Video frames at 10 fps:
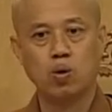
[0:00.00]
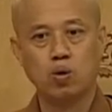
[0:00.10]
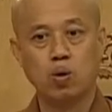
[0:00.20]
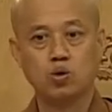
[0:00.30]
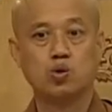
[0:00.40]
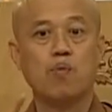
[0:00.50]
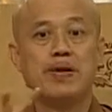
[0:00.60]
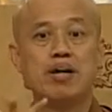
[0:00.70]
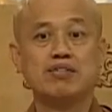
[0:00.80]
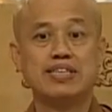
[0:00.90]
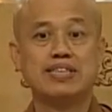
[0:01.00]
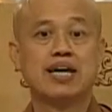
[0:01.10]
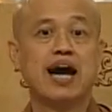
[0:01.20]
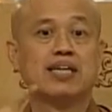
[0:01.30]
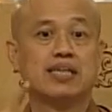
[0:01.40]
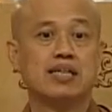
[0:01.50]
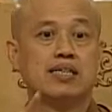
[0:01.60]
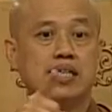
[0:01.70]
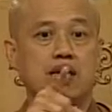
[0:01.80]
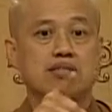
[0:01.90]
我如果没有检查你，
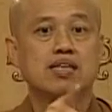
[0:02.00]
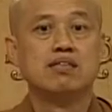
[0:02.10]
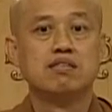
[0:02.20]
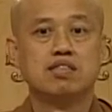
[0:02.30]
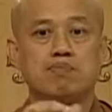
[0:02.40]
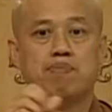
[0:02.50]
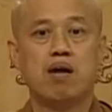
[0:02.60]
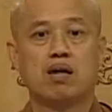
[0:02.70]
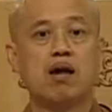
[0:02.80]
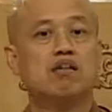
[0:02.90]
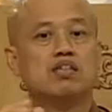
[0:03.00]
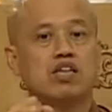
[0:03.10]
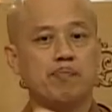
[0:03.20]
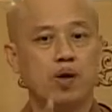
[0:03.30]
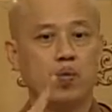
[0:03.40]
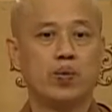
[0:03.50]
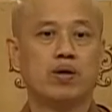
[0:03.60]
你要诚实报告你有没有，